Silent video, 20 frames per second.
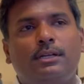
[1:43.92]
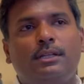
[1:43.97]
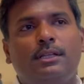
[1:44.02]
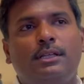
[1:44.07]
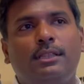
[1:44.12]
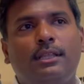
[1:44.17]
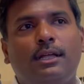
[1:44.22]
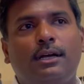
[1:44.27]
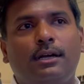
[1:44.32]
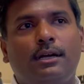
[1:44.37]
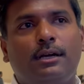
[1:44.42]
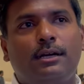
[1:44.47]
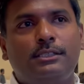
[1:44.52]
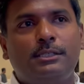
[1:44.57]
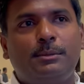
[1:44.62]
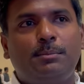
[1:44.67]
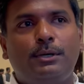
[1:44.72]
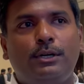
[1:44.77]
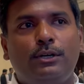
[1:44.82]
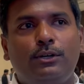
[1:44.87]
కదా ఇందాక
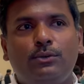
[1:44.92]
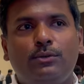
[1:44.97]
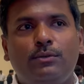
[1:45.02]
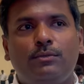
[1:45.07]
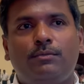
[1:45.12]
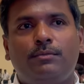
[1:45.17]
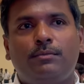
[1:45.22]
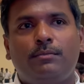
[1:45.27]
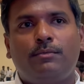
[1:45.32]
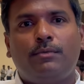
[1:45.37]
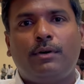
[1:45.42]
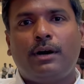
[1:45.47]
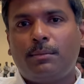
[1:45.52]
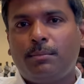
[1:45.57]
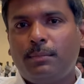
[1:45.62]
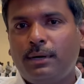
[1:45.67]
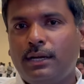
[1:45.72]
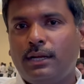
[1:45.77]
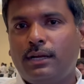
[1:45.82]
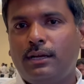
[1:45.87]
చెప్పినట్టు
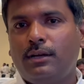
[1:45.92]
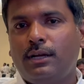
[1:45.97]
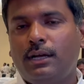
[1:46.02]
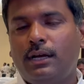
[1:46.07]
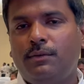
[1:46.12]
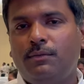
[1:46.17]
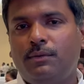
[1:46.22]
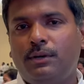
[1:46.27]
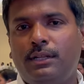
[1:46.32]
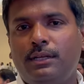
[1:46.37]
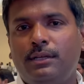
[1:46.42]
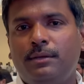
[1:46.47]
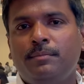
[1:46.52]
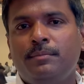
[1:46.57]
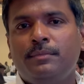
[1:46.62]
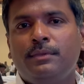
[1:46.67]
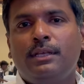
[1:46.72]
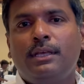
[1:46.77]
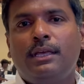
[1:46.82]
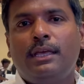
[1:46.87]
ఫార్మా రంగం కానివ్వండి
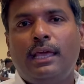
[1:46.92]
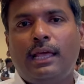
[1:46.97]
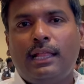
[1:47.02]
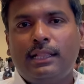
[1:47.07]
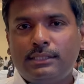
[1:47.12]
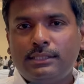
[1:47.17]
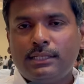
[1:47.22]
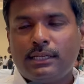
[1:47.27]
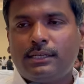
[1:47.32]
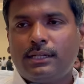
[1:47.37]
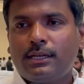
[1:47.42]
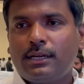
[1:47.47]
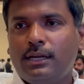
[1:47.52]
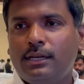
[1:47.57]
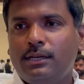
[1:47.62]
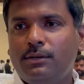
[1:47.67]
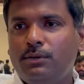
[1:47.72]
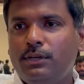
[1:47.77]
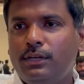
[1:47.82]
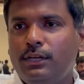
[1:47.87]
హెల్త్ సెక్టర్
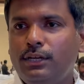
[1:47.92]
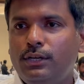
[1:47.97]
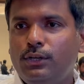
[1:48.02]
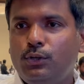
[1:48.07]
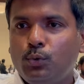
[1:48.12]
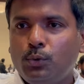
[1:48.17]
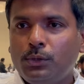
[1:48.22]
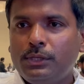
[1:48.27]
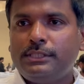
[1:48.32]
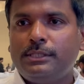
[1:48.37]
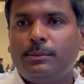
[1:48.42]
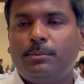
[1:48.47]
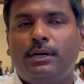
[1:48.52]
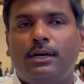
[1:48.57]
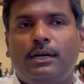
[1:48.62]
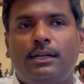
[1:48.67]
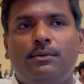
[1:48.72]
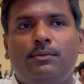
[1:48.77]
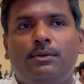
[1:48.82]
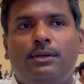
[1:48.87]
కానివ్వండి టూరిజం
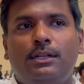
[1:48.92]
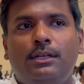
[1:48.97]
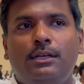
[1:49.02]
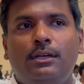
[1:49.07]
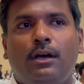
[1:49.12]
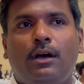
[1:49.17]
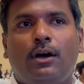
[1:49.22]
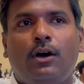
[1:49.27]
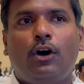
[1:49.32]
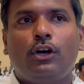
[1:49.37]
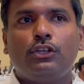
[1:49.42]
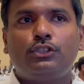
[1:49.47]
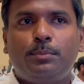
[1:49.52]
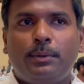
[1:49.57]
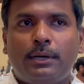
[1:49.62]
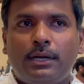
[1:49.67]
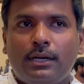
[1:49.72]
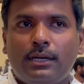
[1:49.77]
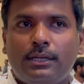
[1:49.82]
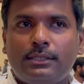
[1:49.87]
కానివ్వండి
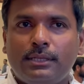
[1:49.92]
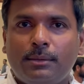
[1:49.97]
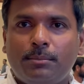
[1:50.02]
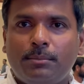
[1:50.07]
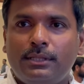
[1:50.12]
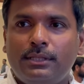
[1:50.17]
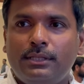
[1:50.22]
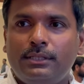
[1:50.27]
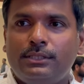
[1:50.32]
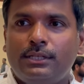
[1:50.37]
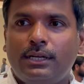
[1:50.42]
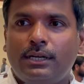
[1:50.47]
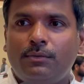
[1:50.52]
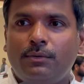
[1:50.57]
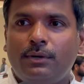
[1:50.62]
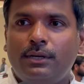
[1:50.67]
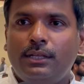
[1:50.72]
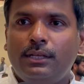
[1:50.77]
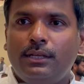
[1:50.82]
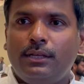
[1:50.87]
హాస్పిటల్కి
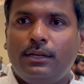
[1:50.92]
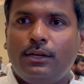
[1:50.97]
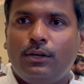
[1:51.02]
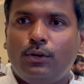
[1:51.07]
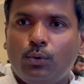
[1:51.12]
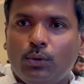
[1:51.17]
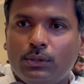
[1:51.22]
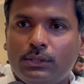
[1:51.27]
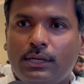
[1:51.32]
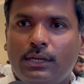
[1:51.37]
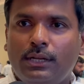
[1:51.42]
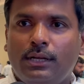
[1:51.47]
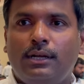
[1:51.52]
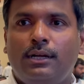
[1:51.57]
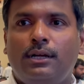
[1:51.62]
సంబంధించినటువంటి నూతన